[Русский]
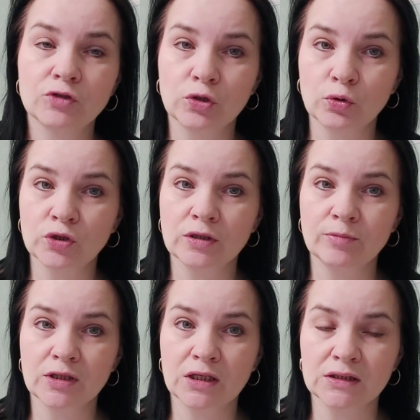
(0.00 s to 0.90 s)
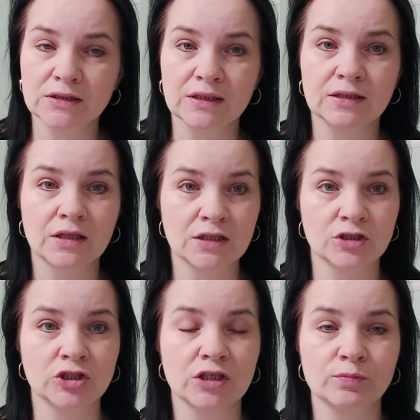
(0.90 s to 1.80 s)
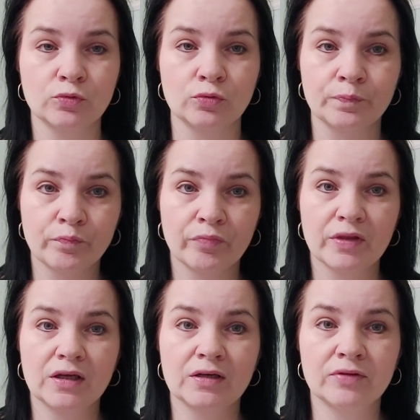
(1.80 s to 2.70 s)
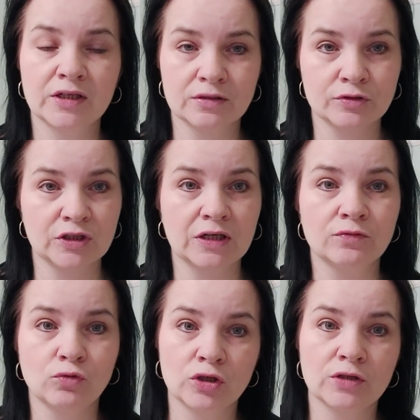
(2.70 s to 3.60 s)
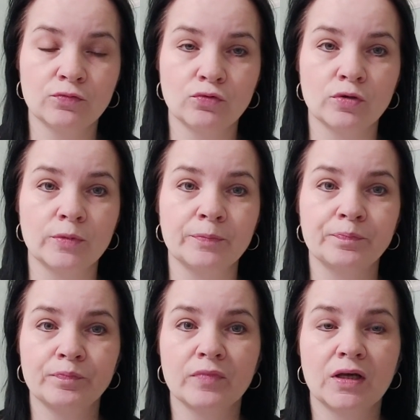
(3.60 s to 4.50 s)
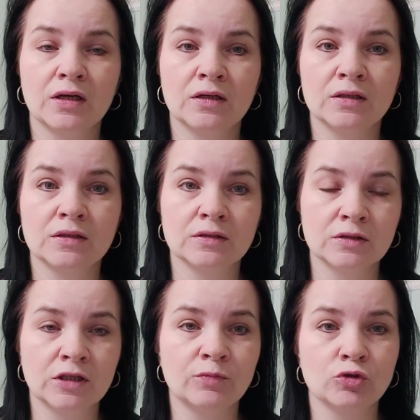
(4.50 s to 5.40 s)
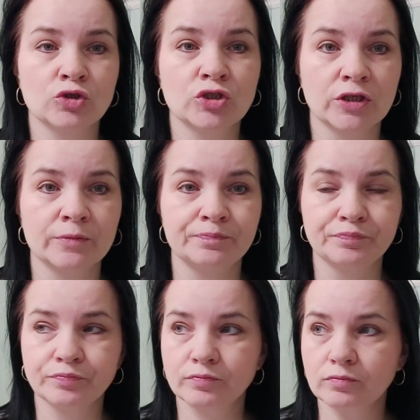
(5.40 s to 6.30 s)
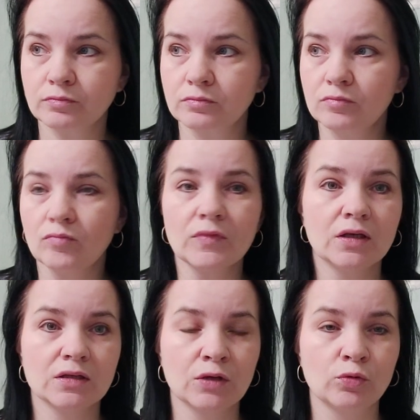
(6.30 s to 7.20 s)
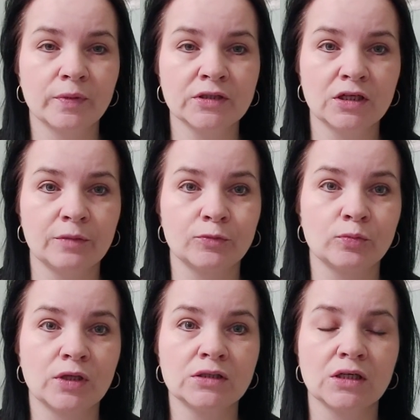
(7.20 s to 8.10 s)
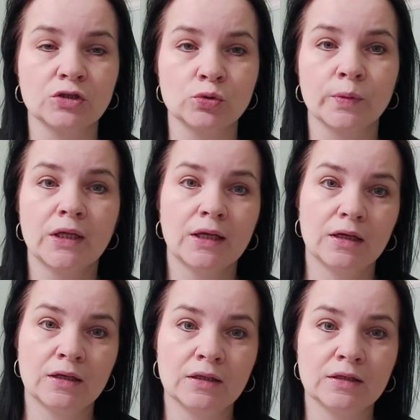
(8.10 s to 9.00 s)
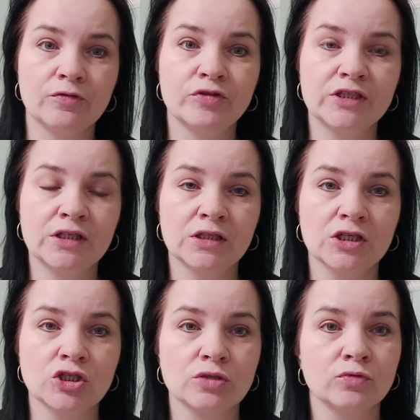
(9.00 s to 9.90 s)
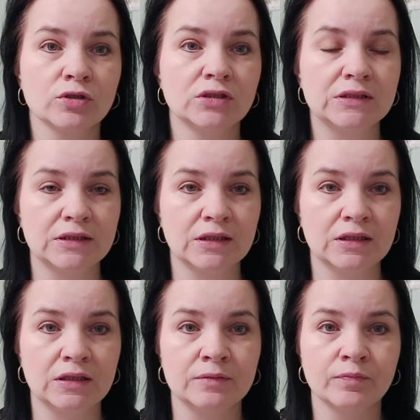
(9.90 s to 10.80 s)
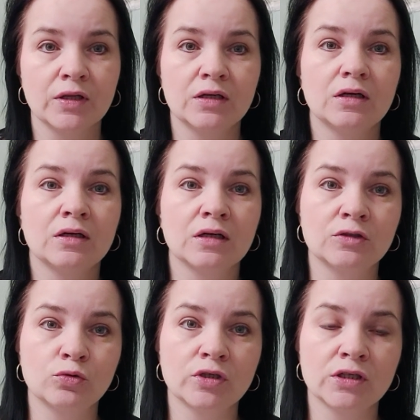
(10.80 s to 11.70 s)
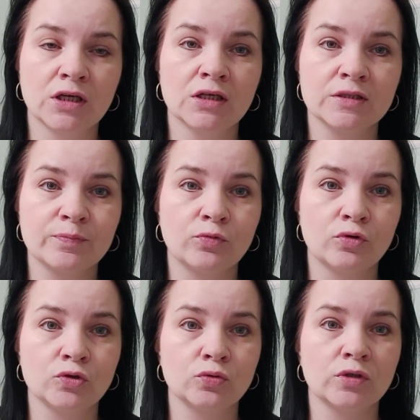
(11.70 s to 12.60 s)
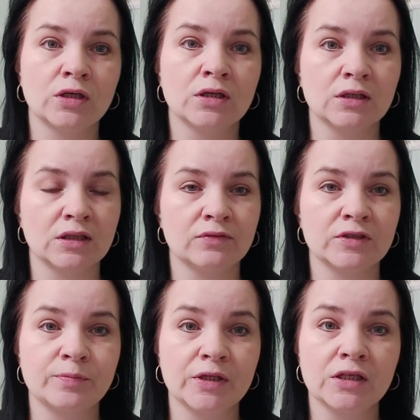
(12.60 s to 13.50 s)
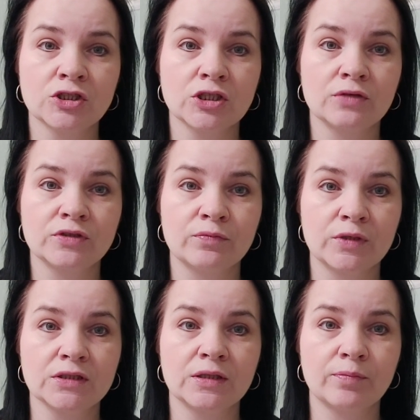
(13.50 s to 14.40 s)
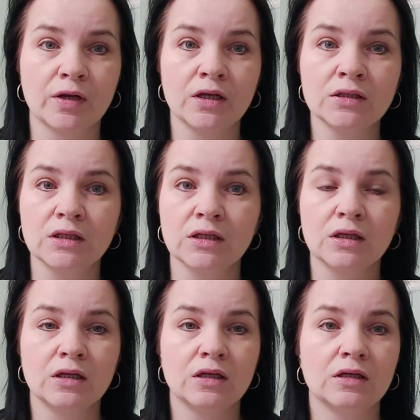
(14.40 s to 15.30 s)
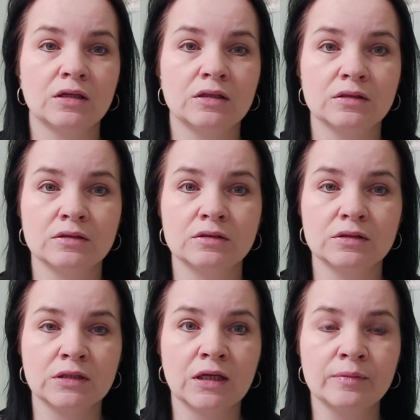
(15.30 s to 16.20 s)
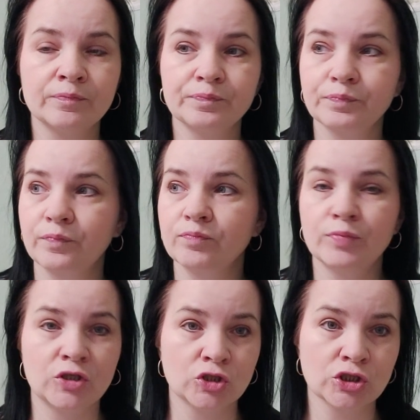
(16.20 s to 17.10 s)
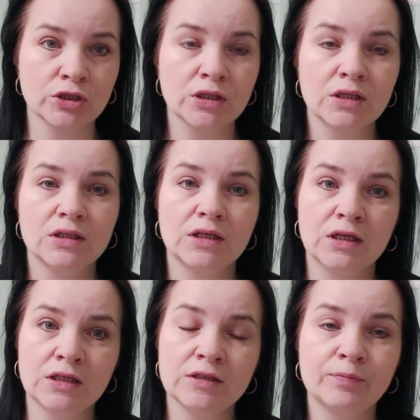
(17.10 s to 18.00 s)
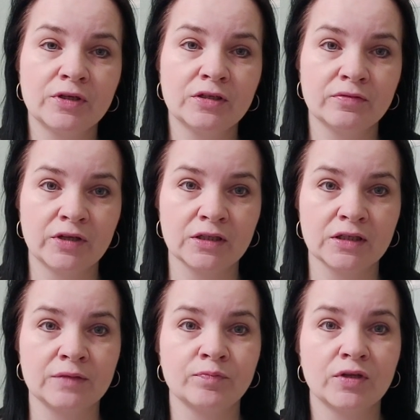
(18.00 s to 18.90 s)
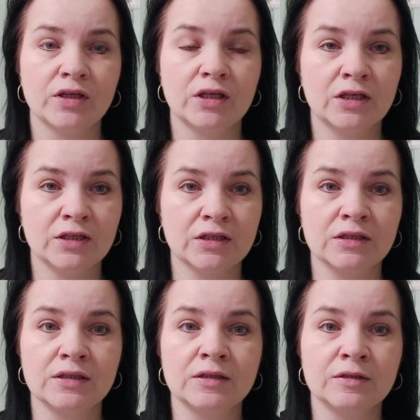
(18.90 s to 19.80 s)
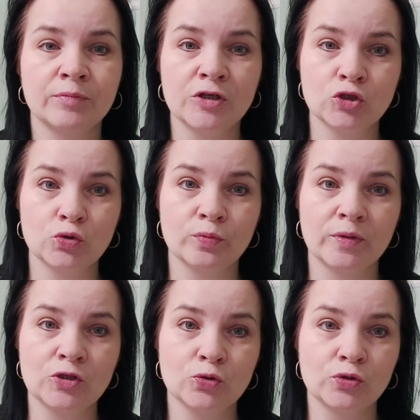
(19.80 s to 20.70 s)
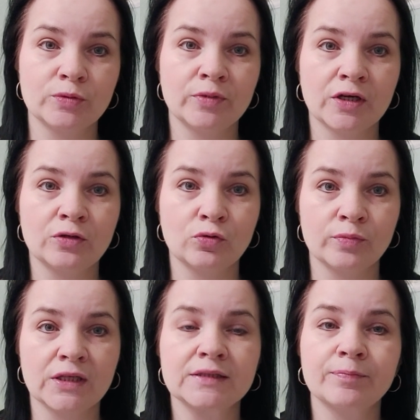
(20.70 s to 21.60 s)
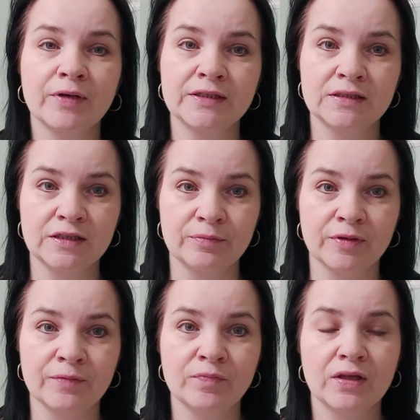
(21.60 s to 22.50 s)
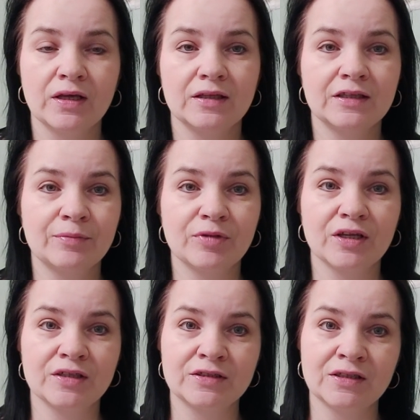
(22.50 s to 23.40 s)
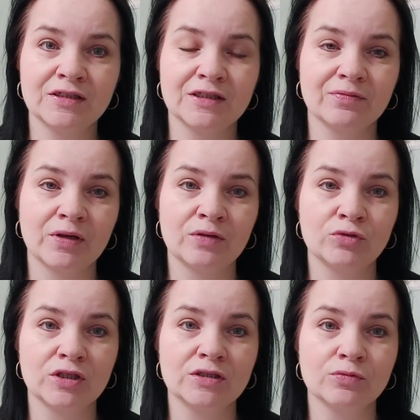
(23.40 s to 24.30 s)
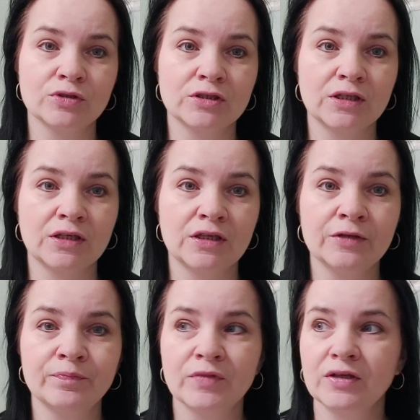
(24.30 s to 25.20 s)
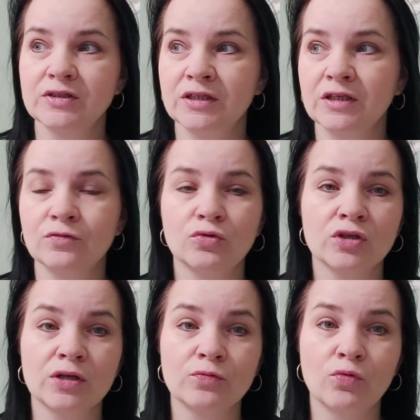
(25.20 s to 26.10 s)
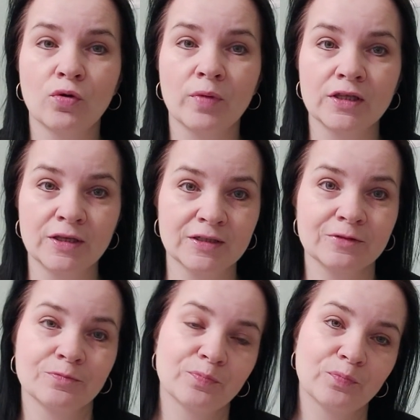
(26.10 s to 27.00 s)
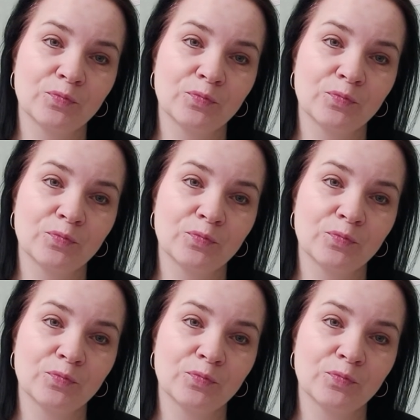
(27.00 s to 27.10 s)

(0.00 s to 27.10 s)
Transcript: в трех номинациях. Я сейчас буду говорить в стихотворной форме, а, немножечко такой по скриптам, да, скажу. А, все наши вот стихи, а, которые я использую, да, когда вас приглашаю в совместные проекты, нам пишет Ирина Перервенко – Ирина, а, большое-большое тебе огромное спасибо. Ты молодец, и твои вот эти вот стихи, стихотворная форма, они